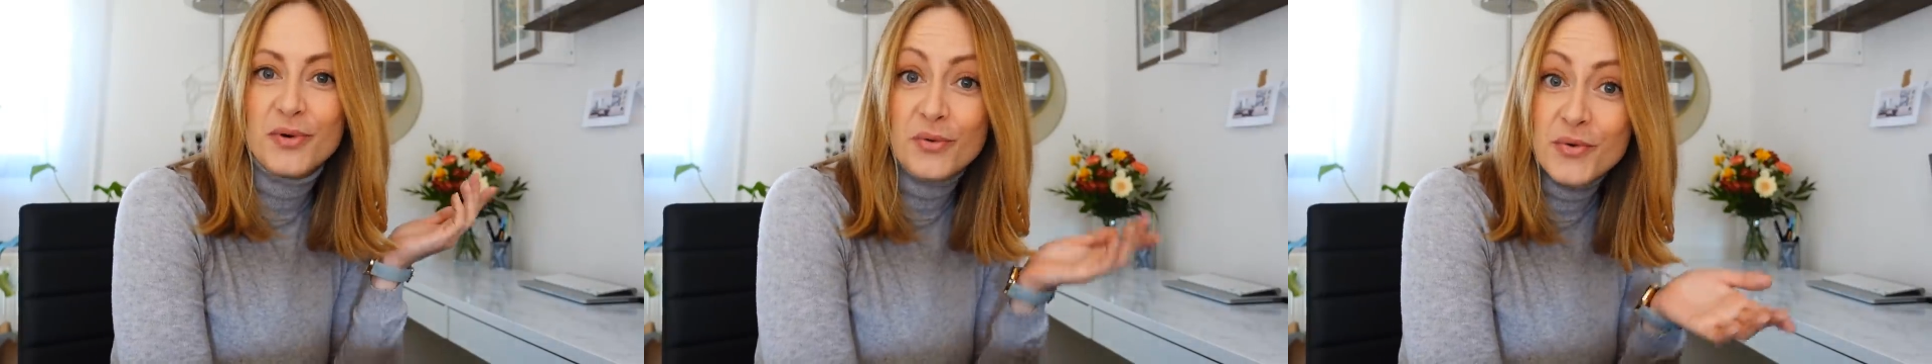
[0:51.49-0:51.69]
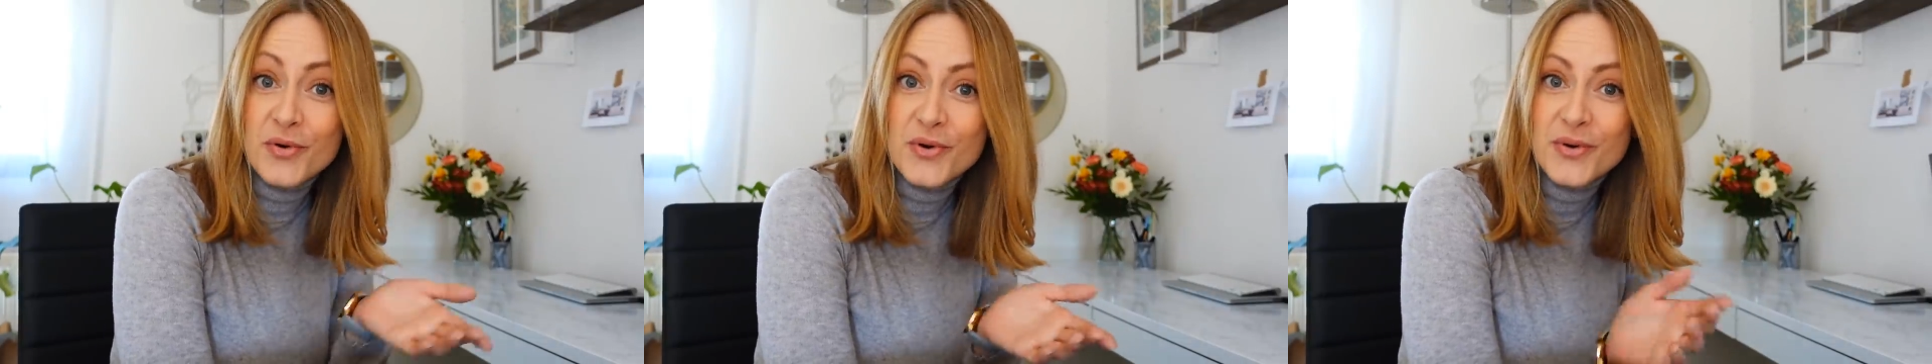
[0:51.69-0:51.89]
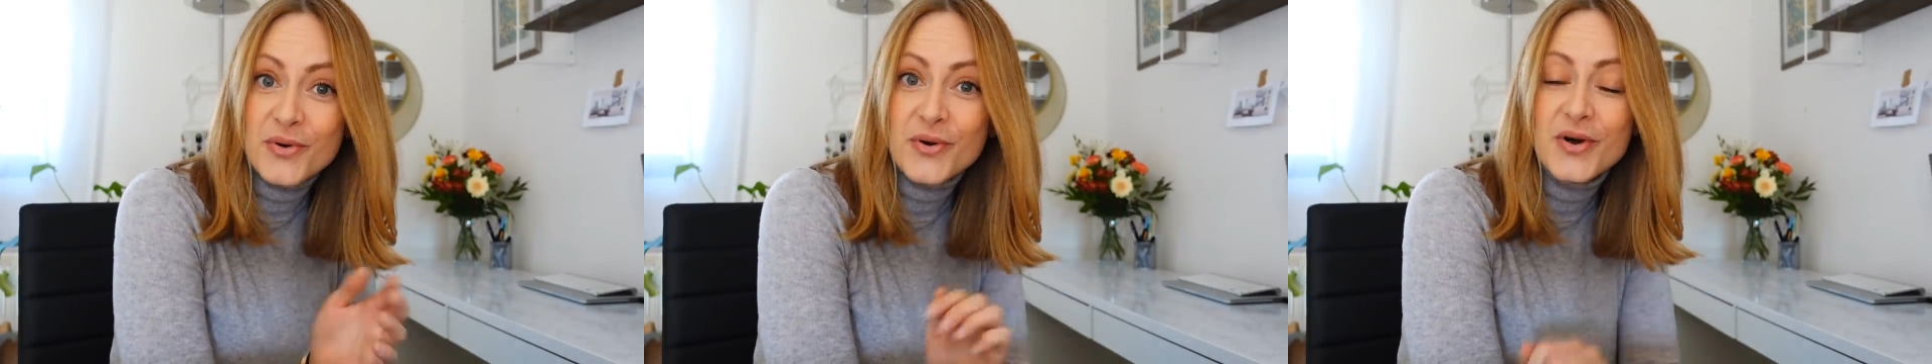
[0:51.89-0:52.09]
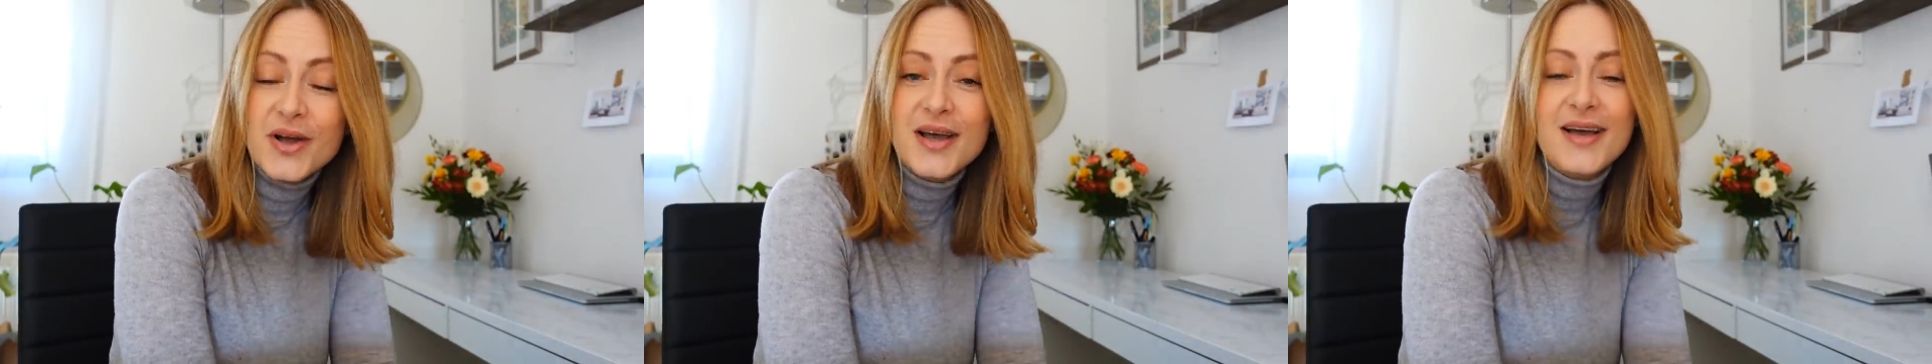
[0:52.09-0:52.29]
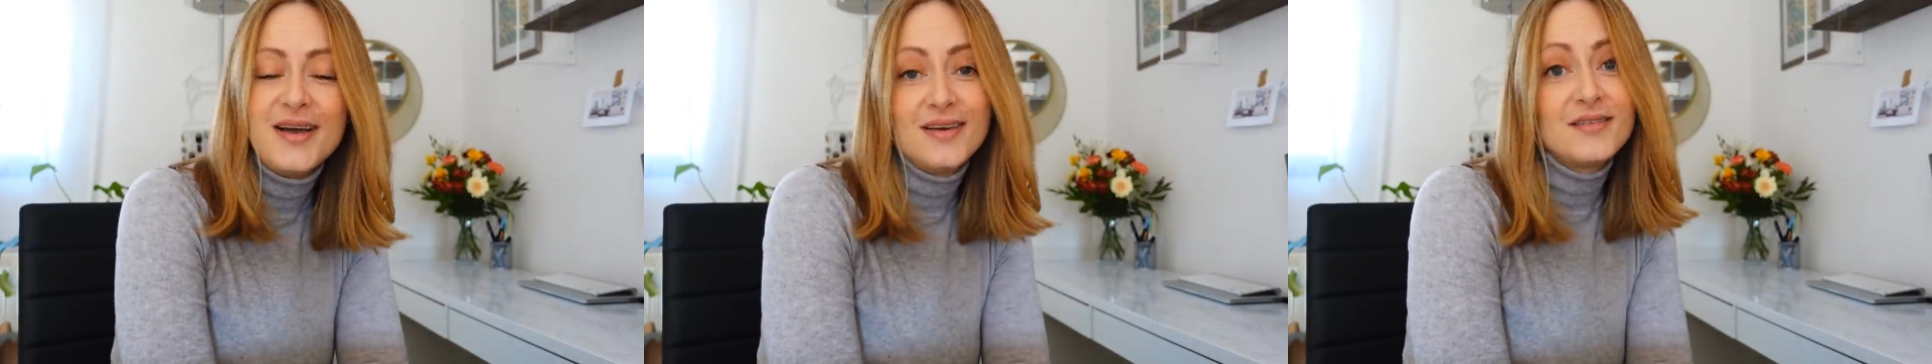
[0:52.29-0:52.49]

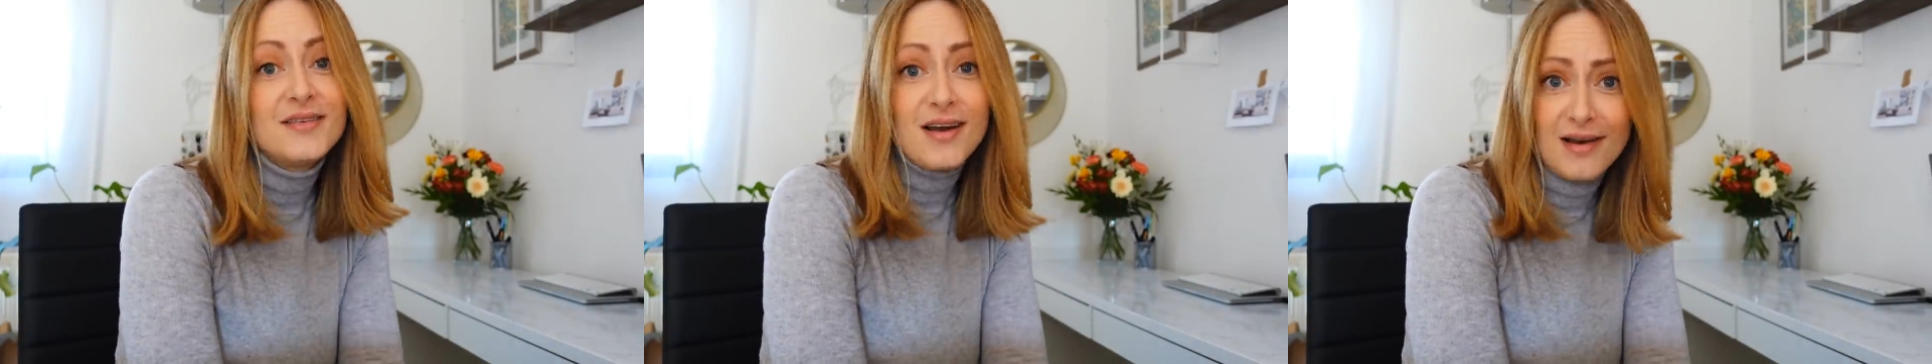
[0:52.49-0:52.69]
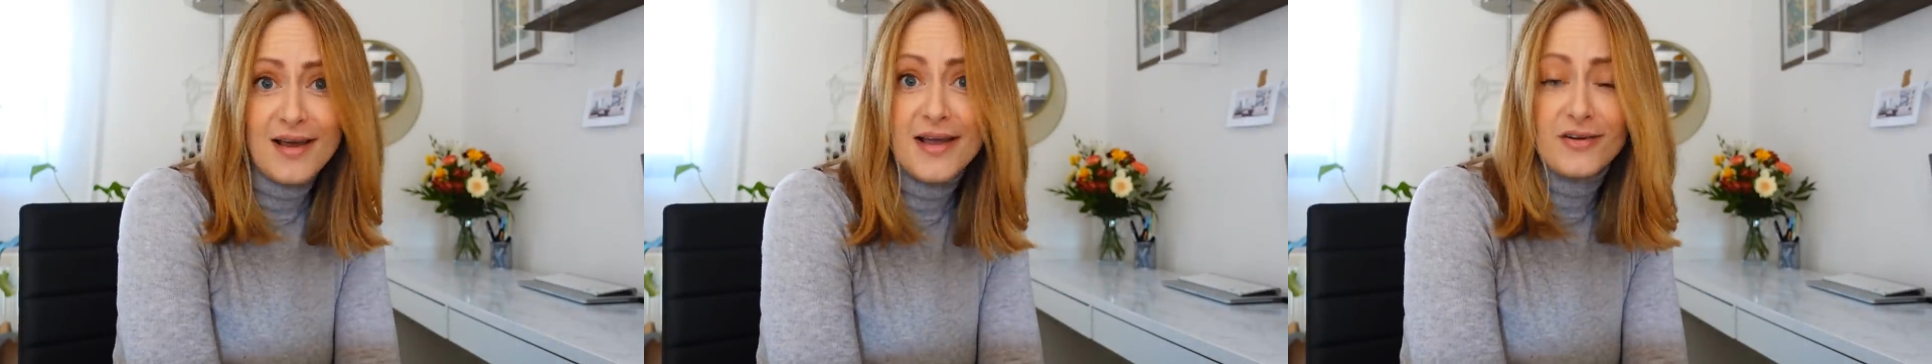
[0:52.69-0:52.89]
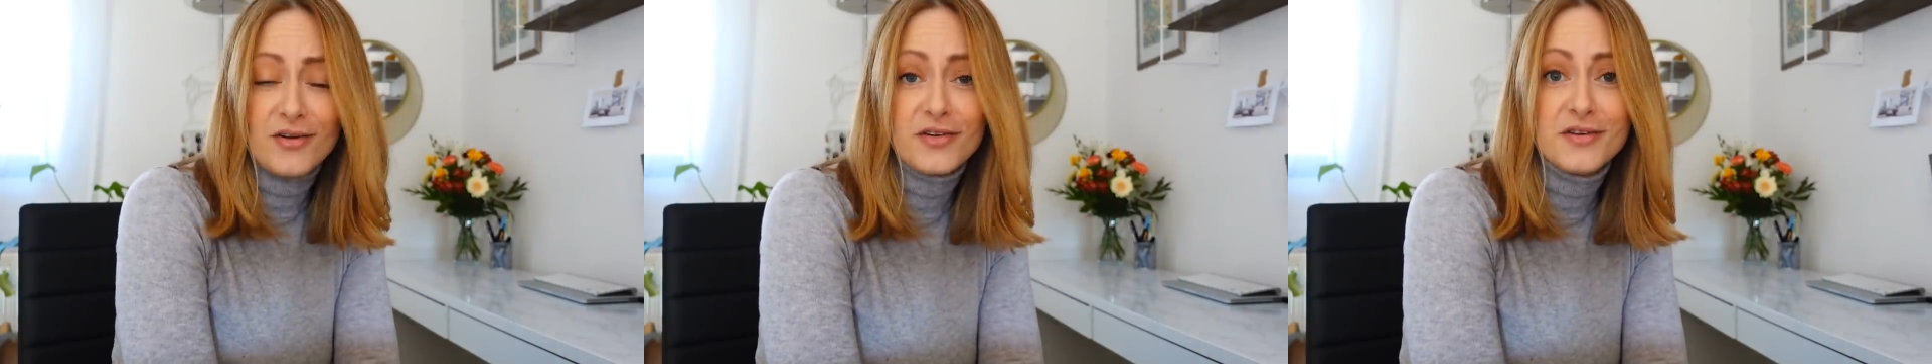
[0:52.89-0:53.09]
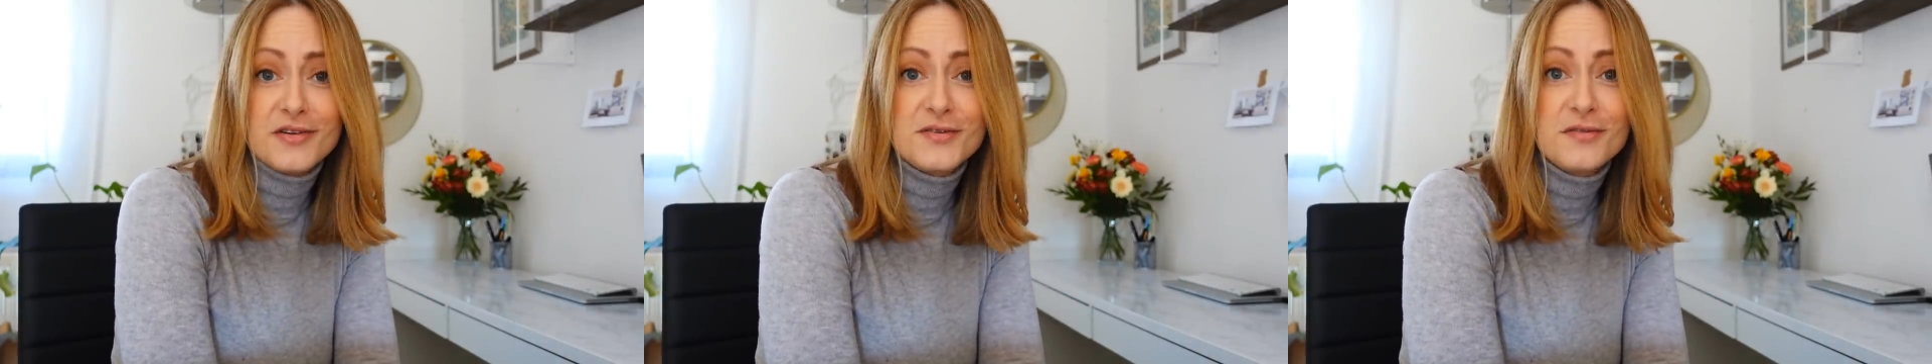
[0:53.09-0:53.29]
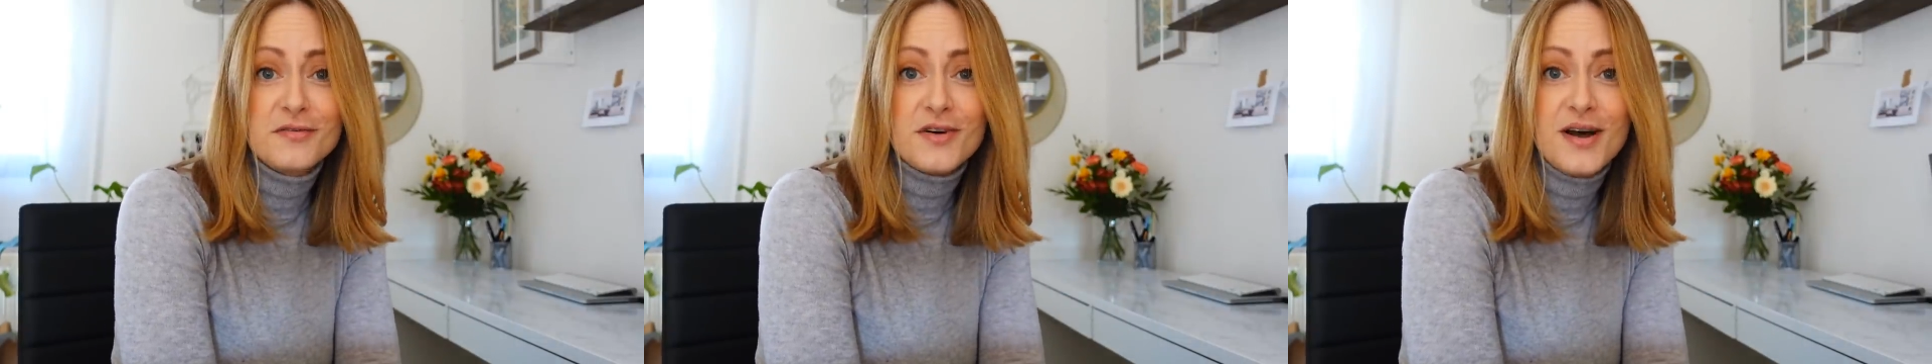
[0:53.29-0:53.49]
Bruno allein
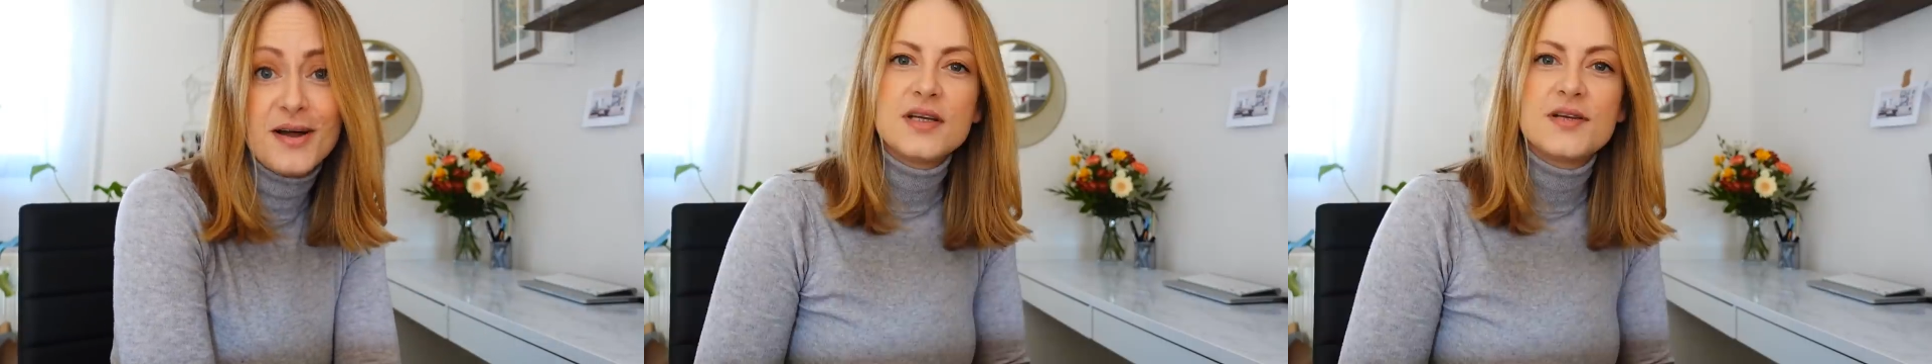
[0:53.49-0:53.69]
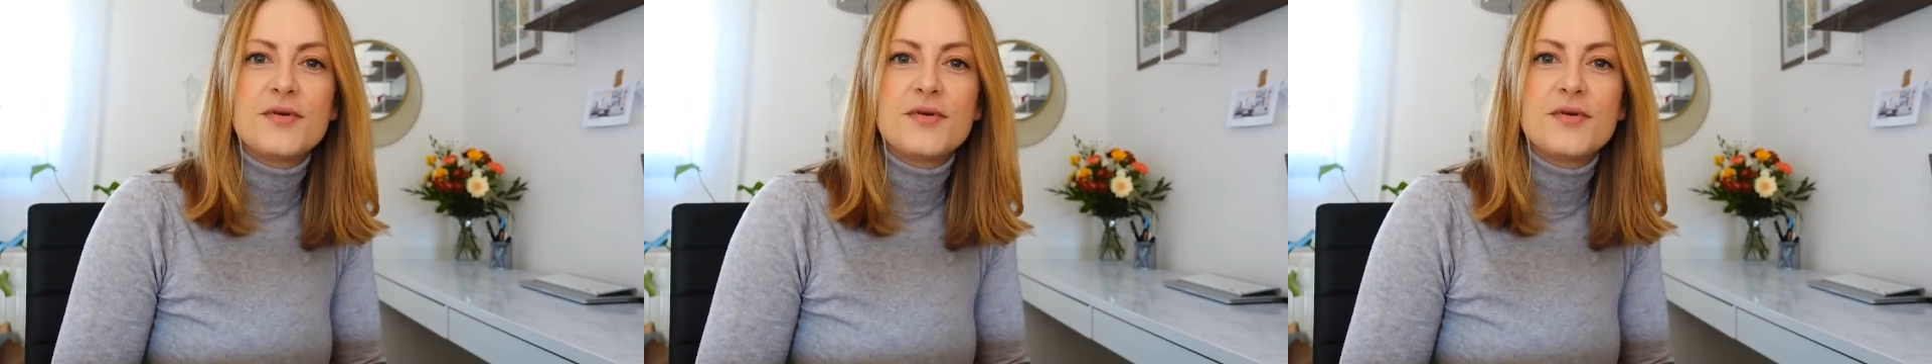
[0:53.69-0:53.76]
dorthin zu fahren.